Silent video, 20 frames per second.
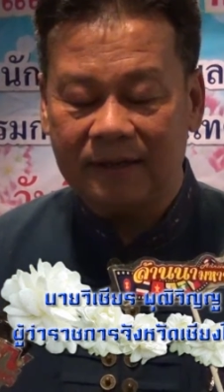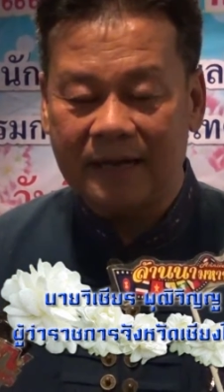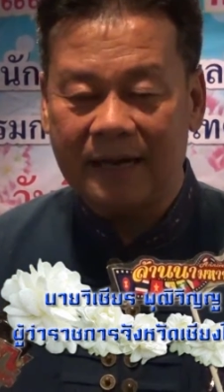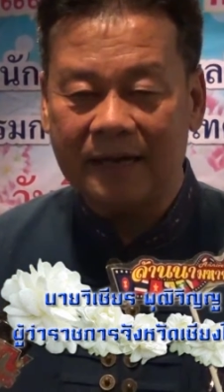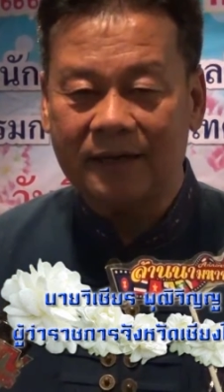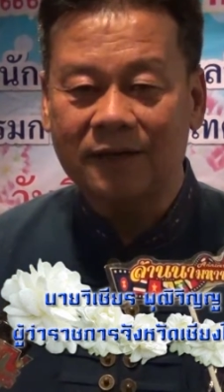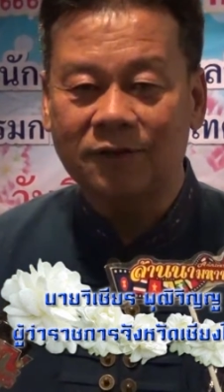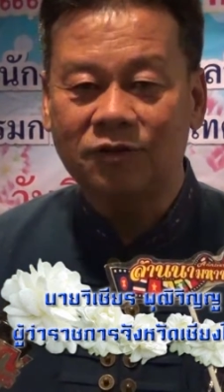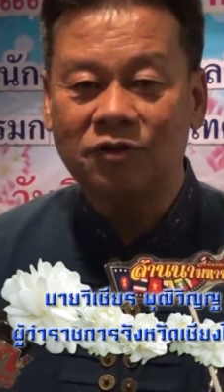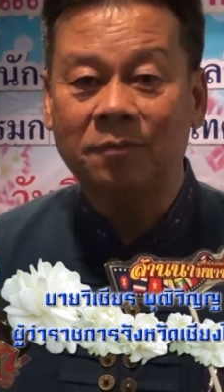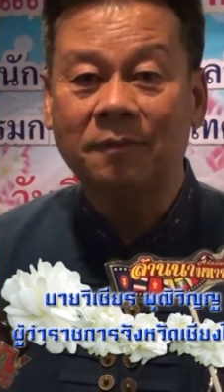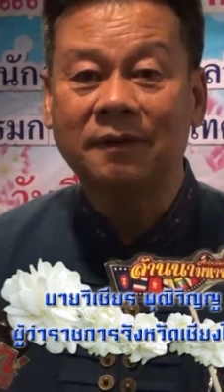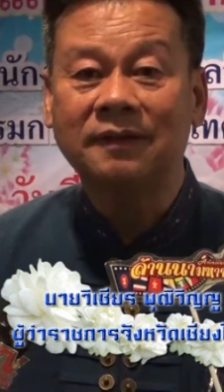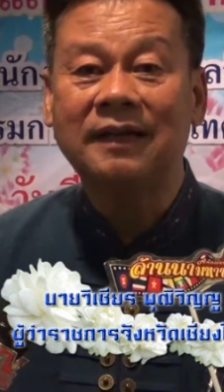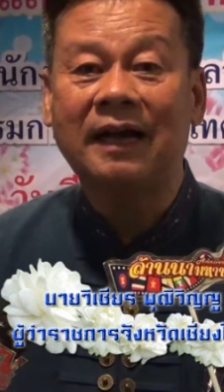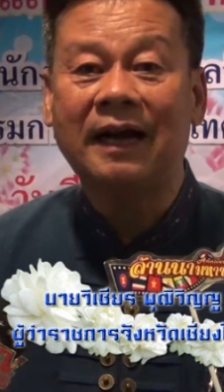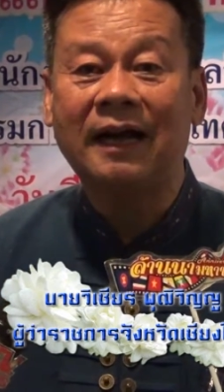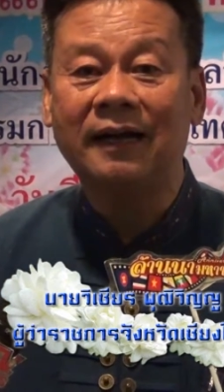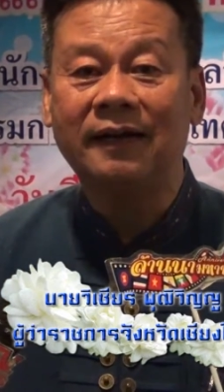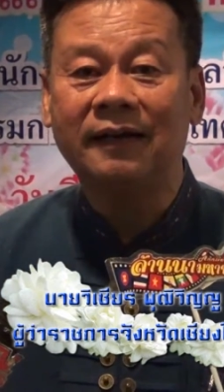การกระทบก
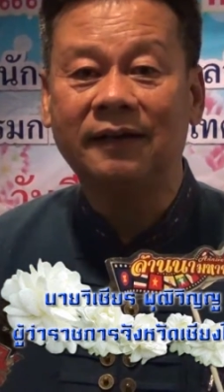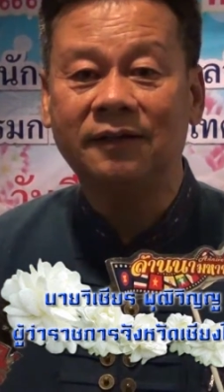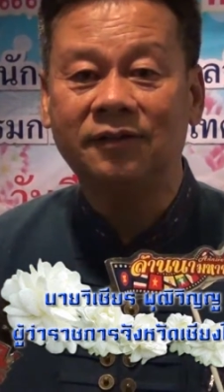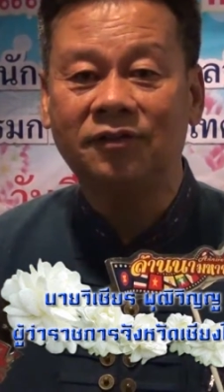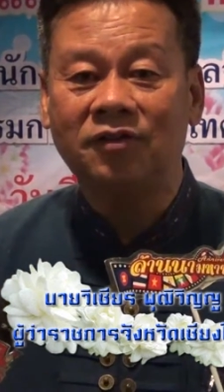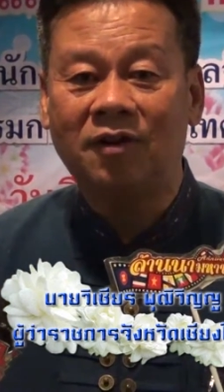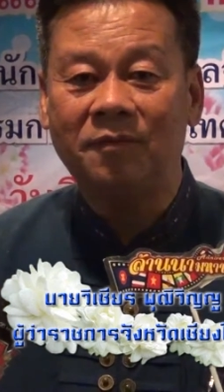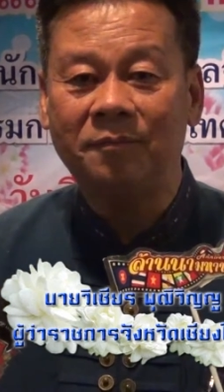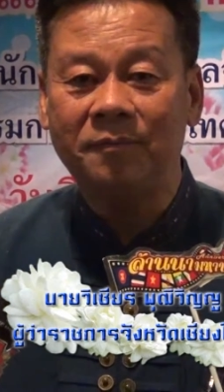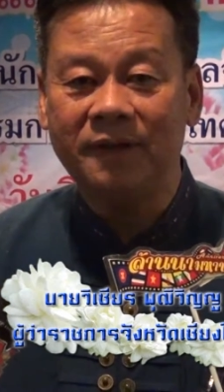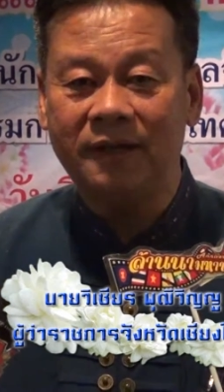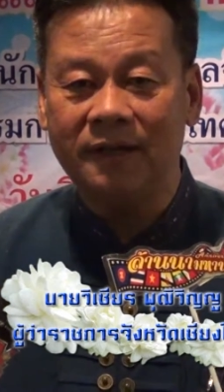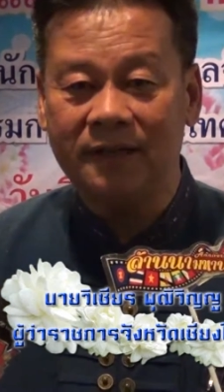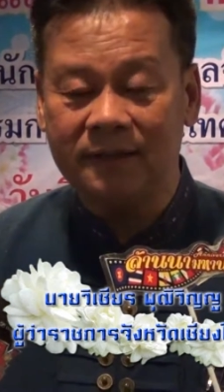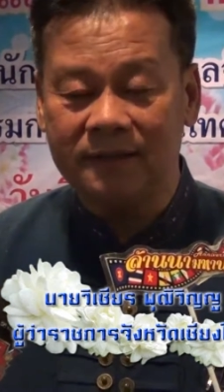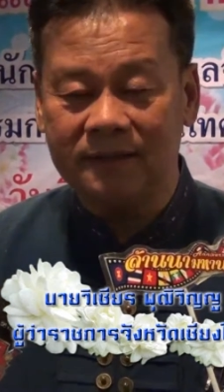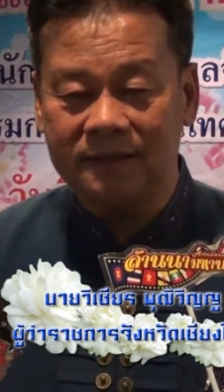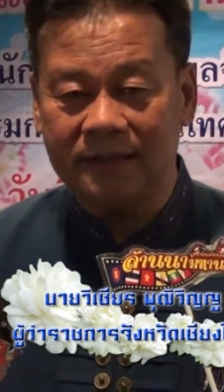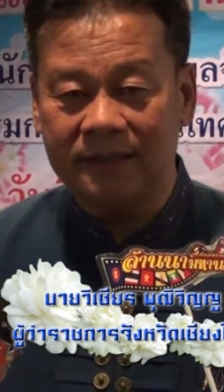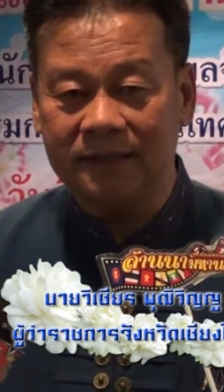ระทั่งย่อมมี
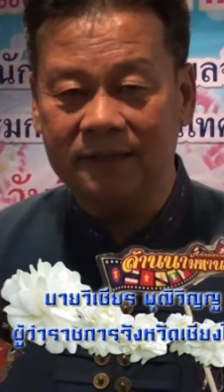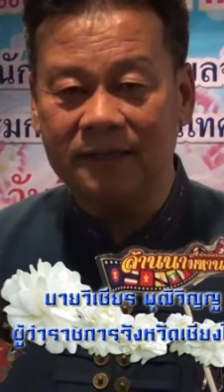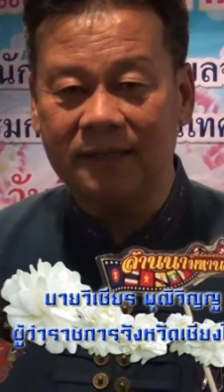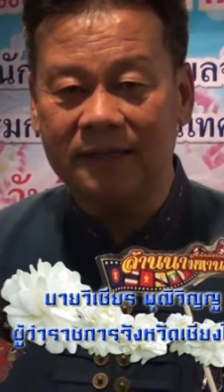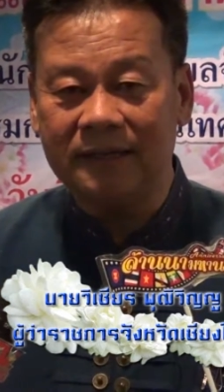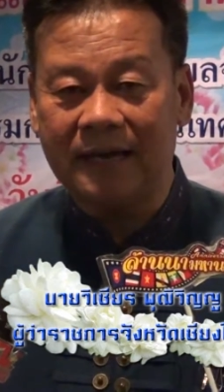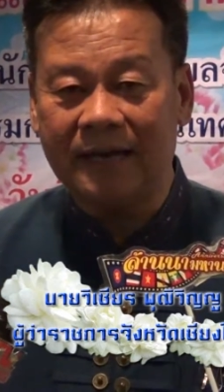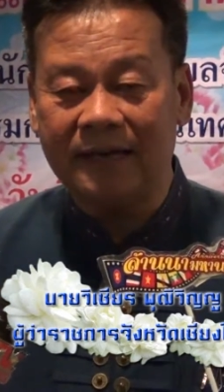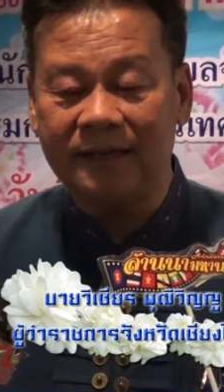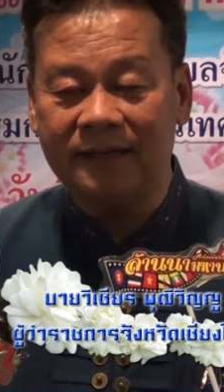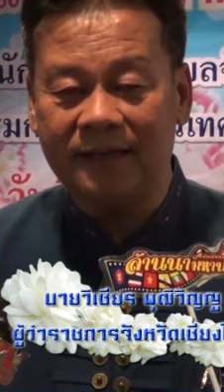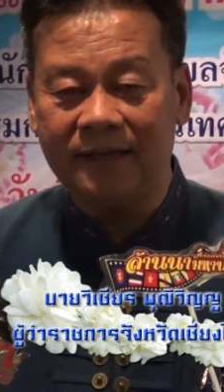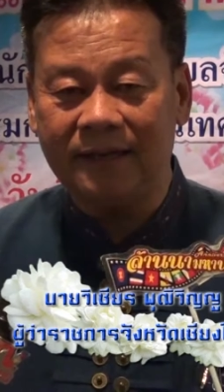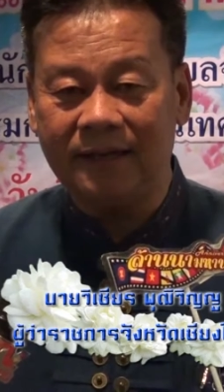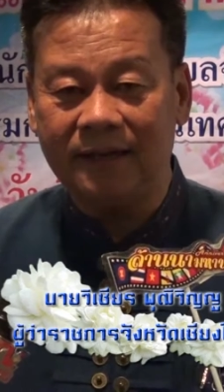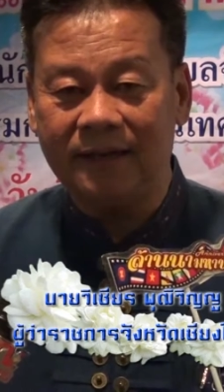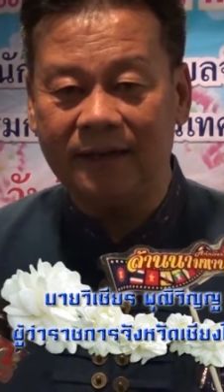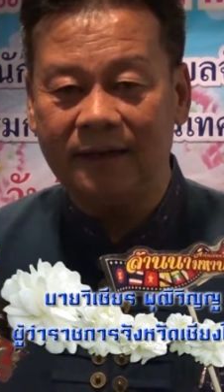สิ่งสิ่งใดที่